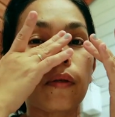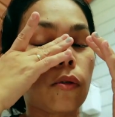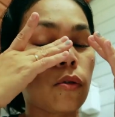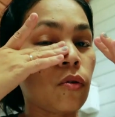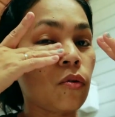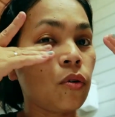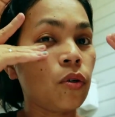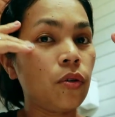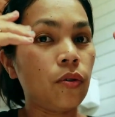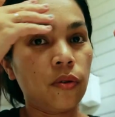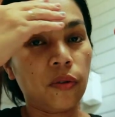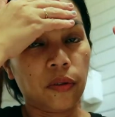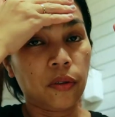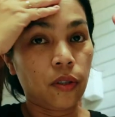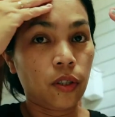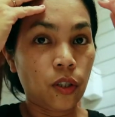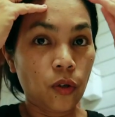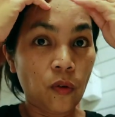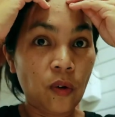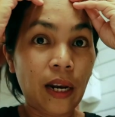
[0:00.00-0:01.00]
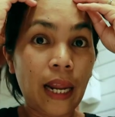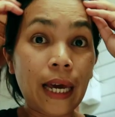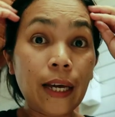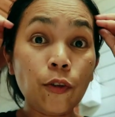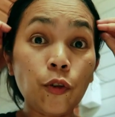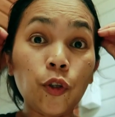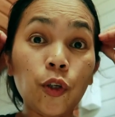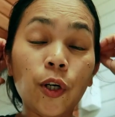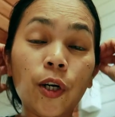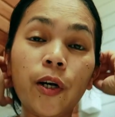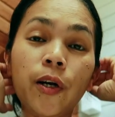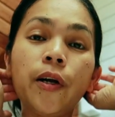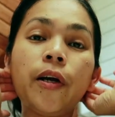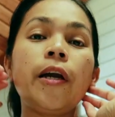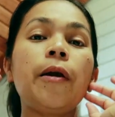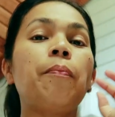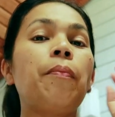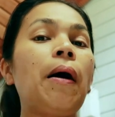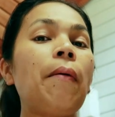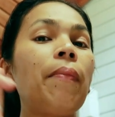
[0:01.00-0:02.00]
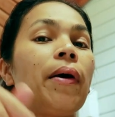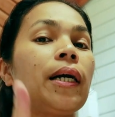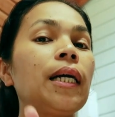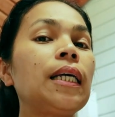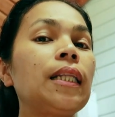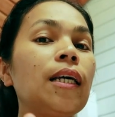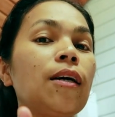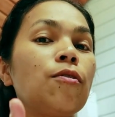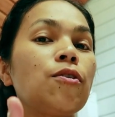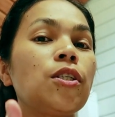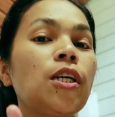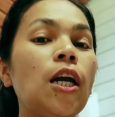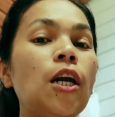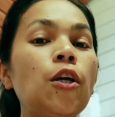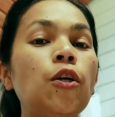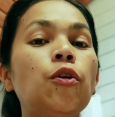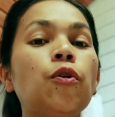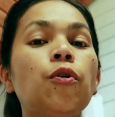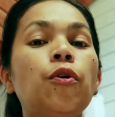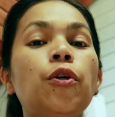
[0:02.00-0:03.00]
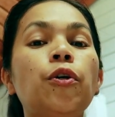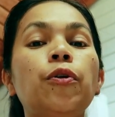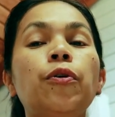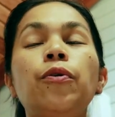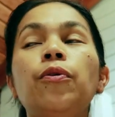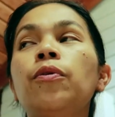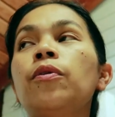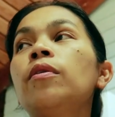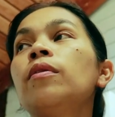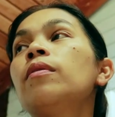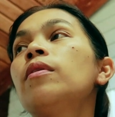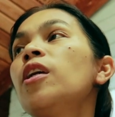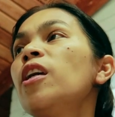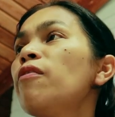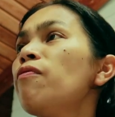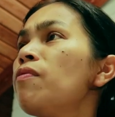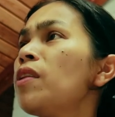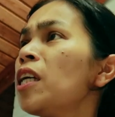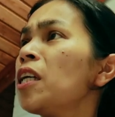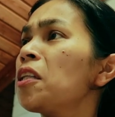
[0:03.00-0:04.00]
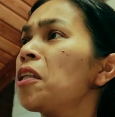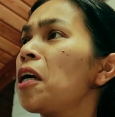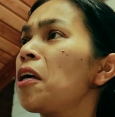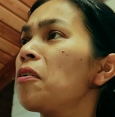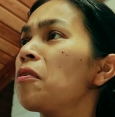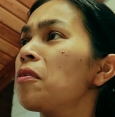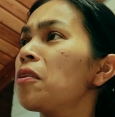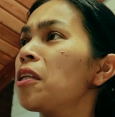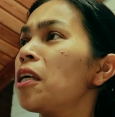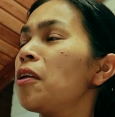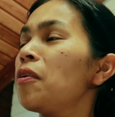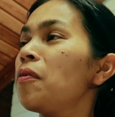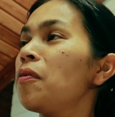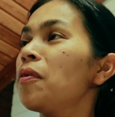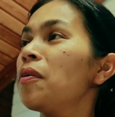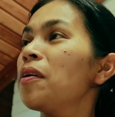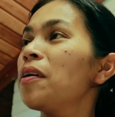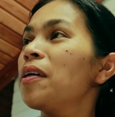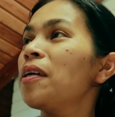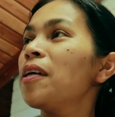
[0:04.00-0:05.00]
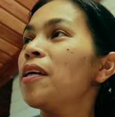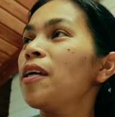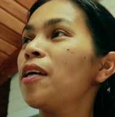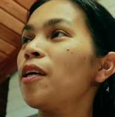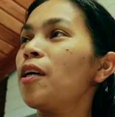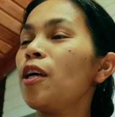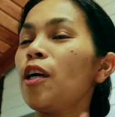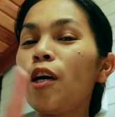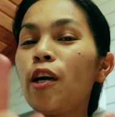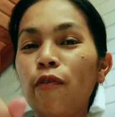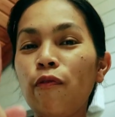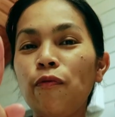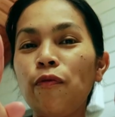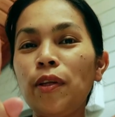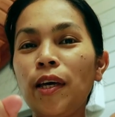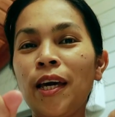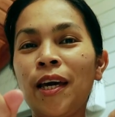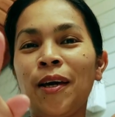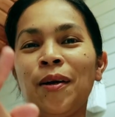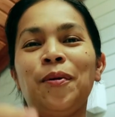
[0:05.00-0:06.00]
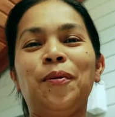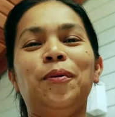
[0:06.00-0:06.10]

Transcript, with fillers: So, yun. So, later, ipapakita ko sa inyo yung evening time, no? Hmm. Evening